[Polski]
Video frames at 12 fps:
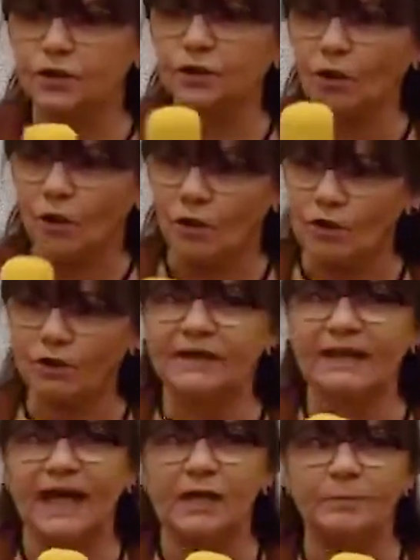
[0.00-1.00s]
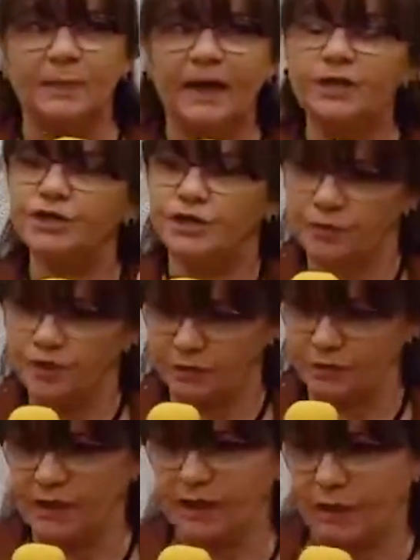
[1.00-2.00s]
to, jak będzie
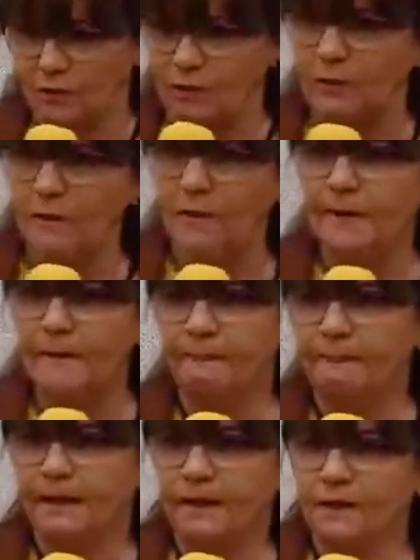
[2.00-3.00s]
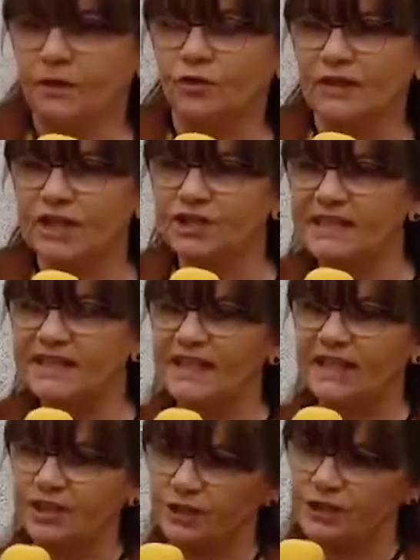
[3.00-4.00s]
przebiegało E, to nasze
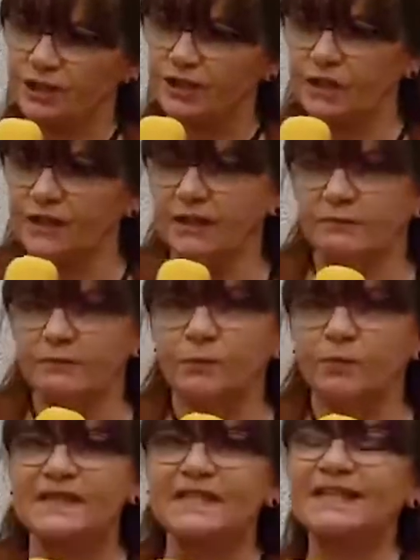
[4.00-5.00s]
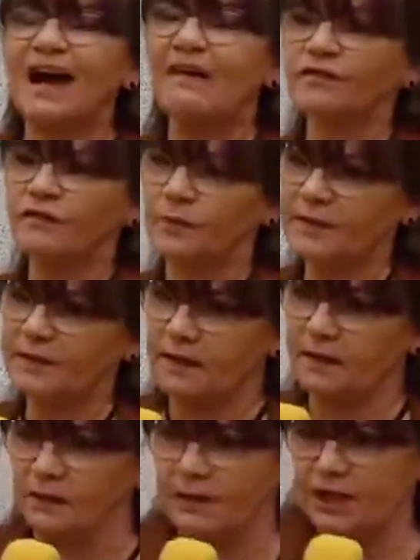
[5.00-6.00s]
starzenie się, jakie my postawy wobec
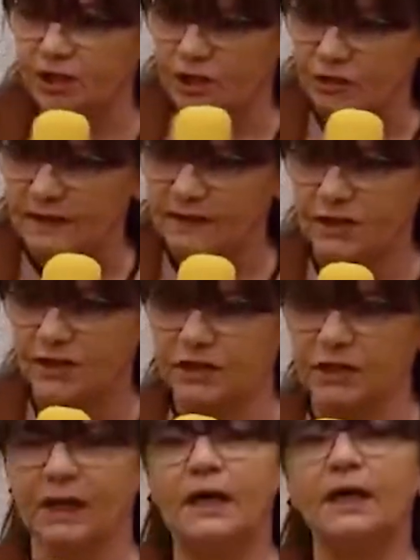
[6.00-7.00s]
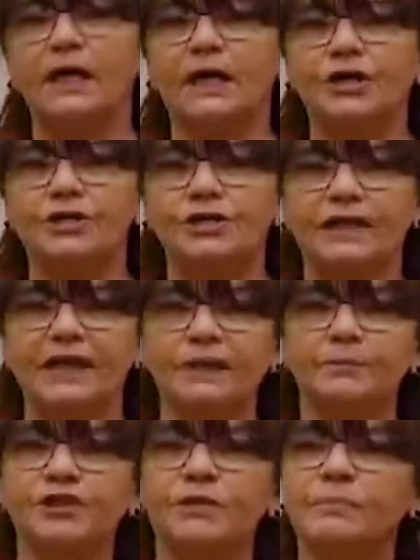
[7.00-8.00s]
tego naszego starzenia się, jak
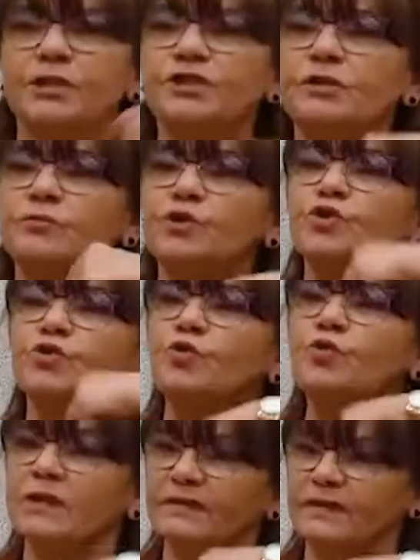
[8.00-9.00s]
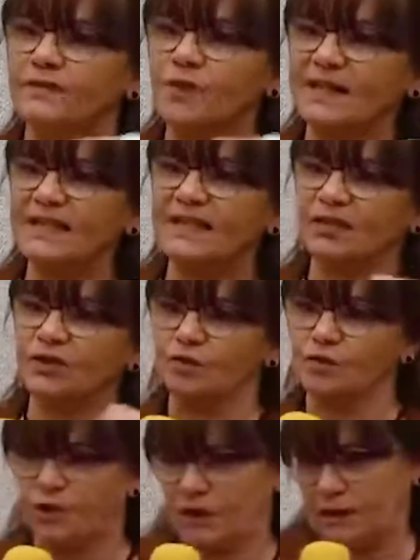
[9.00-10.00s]
my się będziemy czuli we własnej
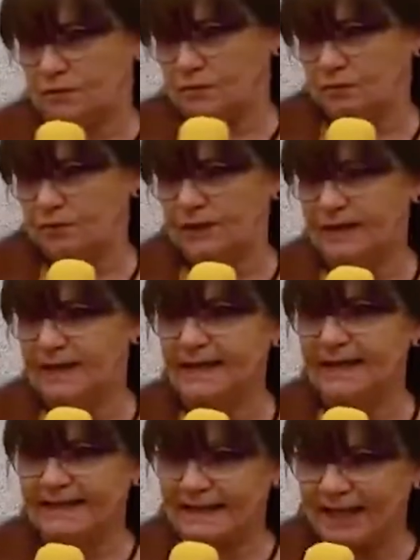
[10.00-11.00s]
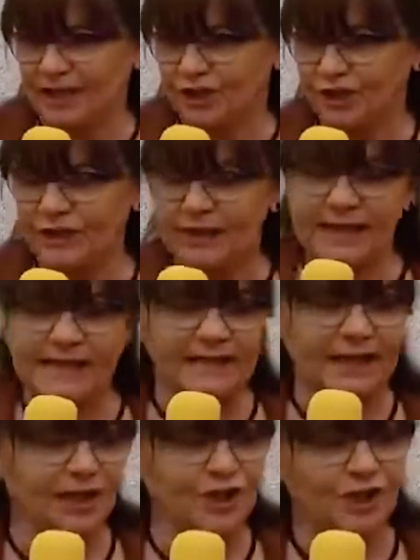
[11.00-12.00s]
skórze jako ludzie starzy,
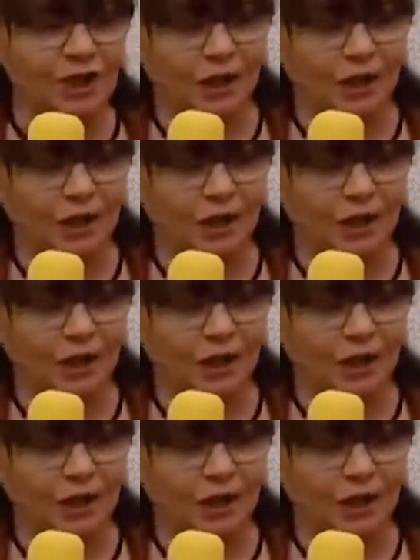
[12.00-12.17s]
zależy